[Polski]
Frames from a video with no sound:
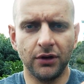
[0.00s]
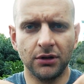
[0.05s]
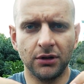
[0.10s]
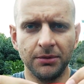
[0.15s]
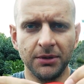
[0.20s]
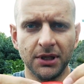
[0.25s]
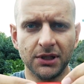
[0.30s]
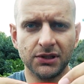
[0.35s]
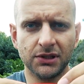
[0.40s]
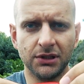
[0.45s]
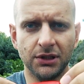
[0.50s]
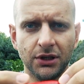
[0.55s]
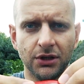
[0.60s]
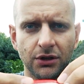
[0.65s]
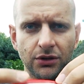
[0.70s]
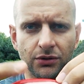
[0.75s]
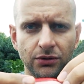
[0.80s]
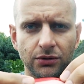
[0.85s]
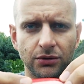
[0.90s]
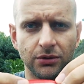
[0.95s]
odrobina
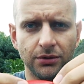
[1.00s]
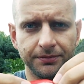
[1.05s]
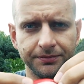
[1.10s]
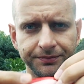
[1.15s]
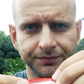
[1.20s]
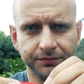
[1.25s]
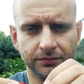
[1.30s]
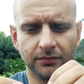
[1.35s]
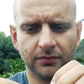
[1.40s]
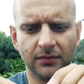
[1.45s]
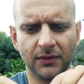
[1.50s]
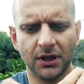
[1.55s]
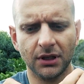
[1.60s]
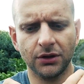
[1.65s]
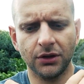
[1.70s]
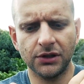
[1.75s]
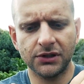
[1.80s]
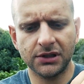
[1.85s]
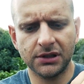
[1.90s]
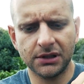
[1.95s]
silikonu
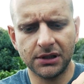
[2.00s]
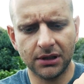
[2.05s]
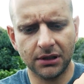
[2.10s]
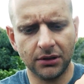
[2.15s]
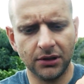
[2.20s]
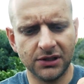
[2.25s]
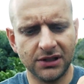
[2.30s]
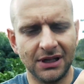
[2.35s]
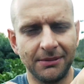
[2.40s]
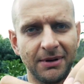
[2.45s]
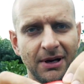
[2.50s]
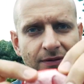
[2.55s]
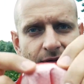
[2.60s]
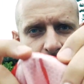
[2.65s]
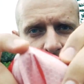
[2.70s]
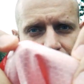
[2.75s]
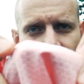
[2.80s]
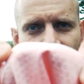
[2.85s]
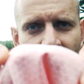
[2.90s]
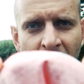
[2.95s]
to jest, to jest
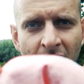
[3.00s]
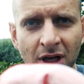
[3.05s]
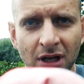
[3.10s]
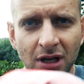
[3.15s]
naprawdę już